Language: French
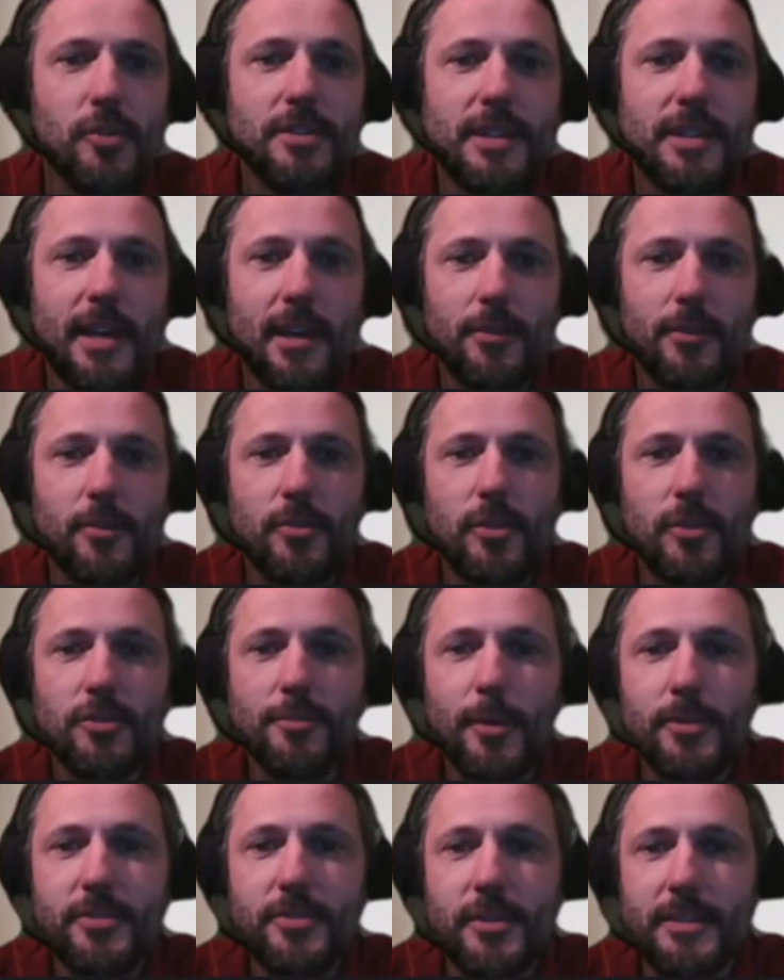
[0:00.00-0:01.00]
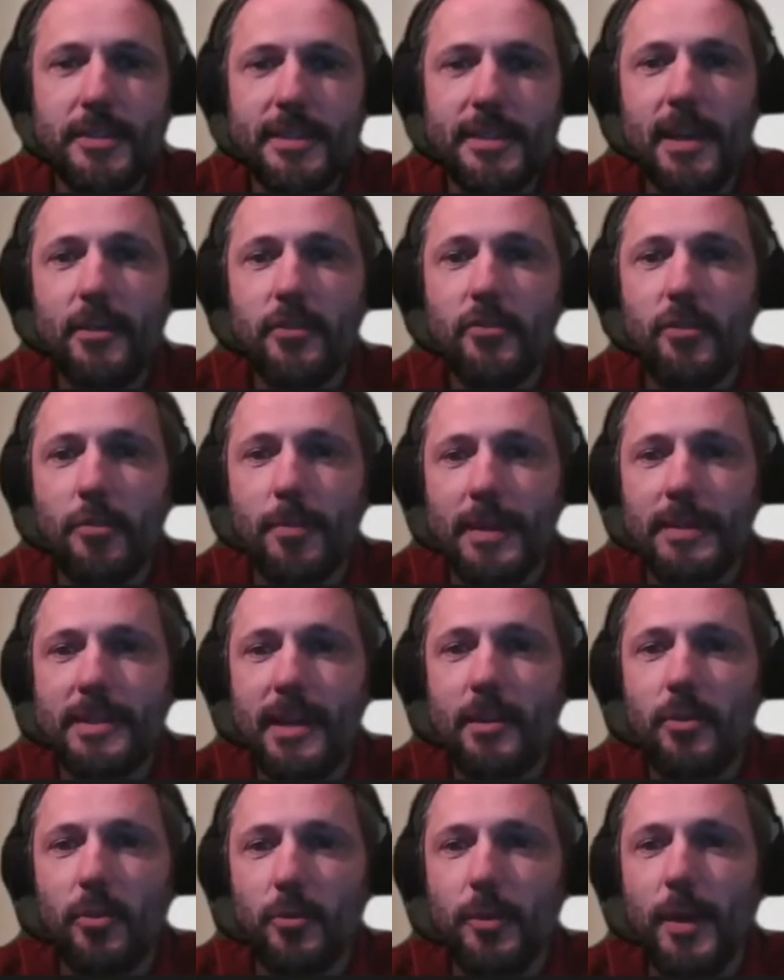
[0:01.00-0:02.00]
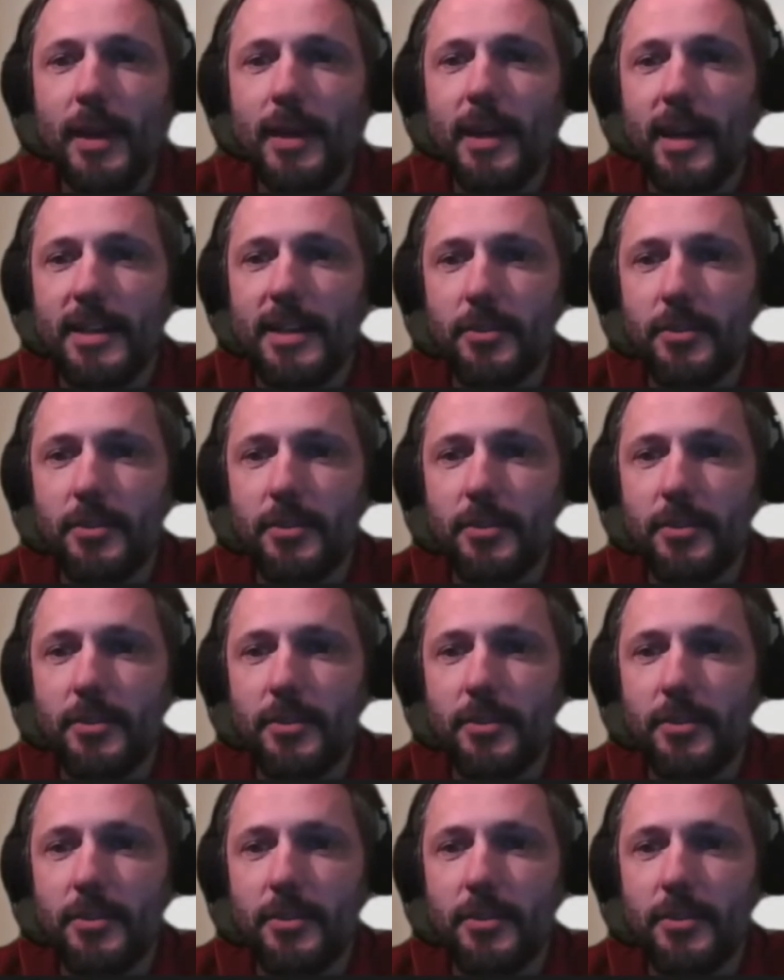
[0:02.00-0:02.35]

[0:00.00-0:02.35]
Le solidaire de transport solidaire ne veut pas dire